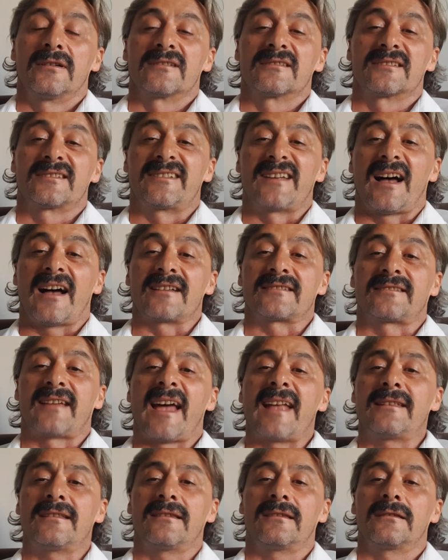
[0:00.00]

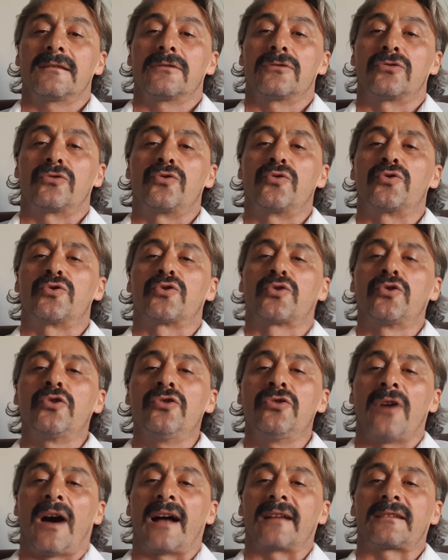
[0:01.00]
Siyaset
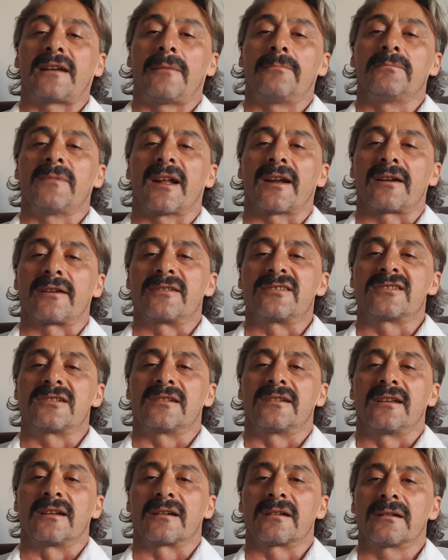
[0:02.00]
düzgün adamların
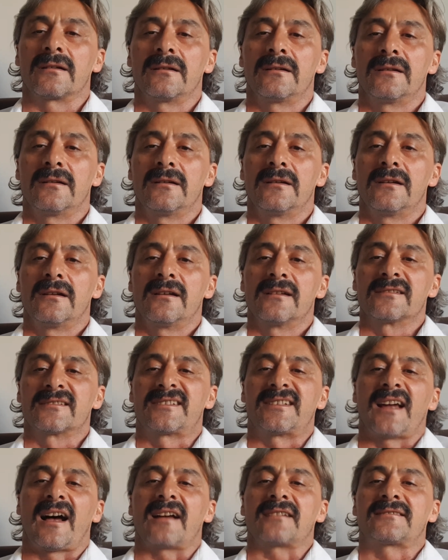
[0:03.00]
işidir.
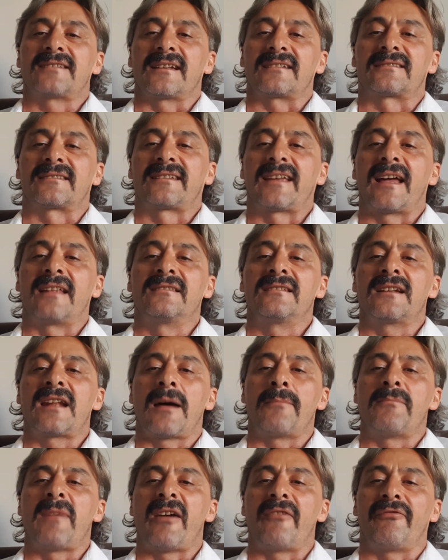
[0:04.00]
Siyaset kendine
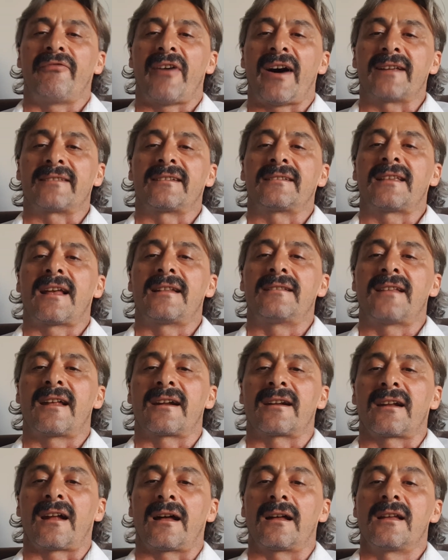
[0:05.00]
menfaat
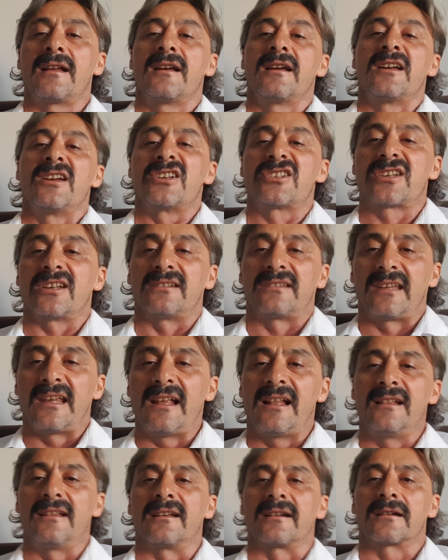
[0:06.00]
edenlerin işi
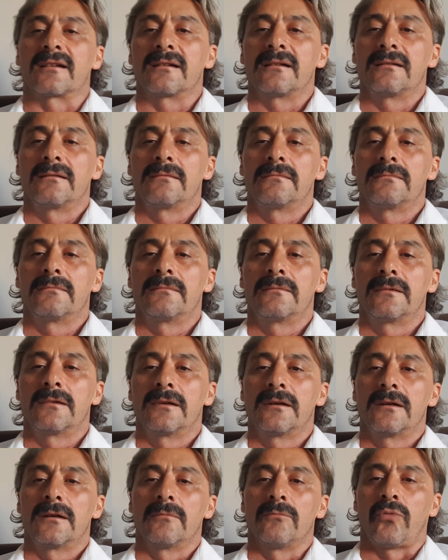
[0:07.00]
değildir.
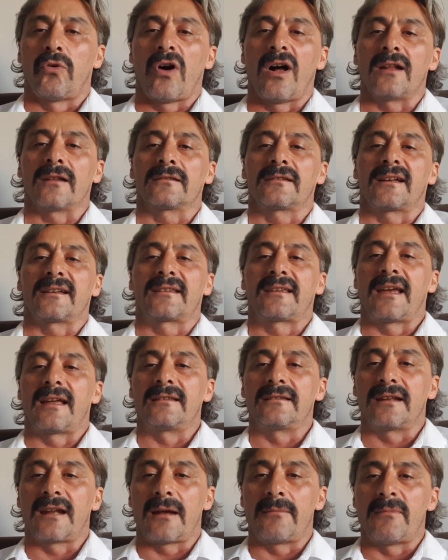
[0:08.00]
Bu altta
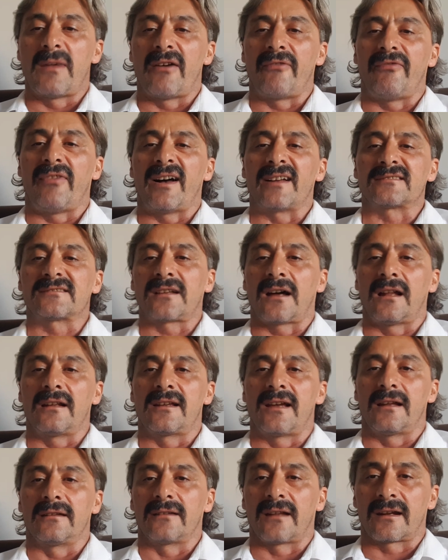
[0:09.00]
kendine menfaat
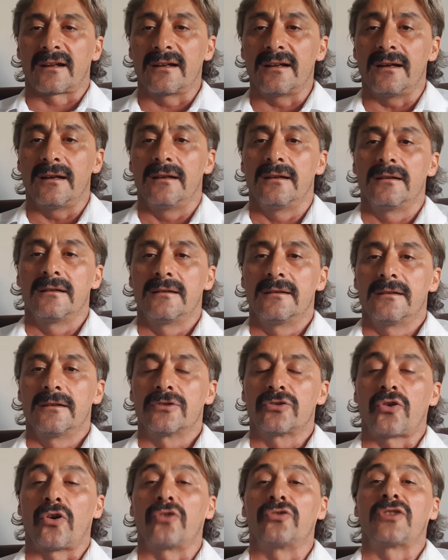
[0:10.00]
sağlayanları
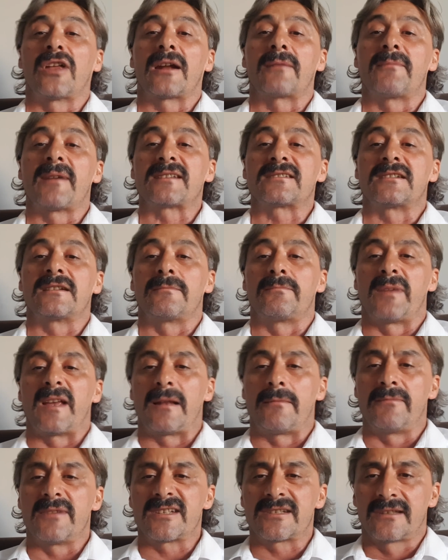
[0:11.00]
göndermesini
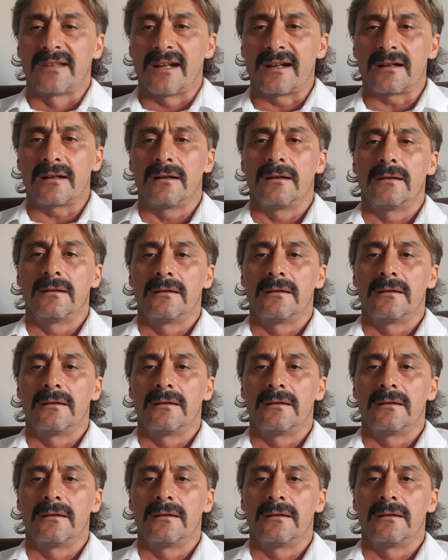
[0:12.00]
bilmiştir.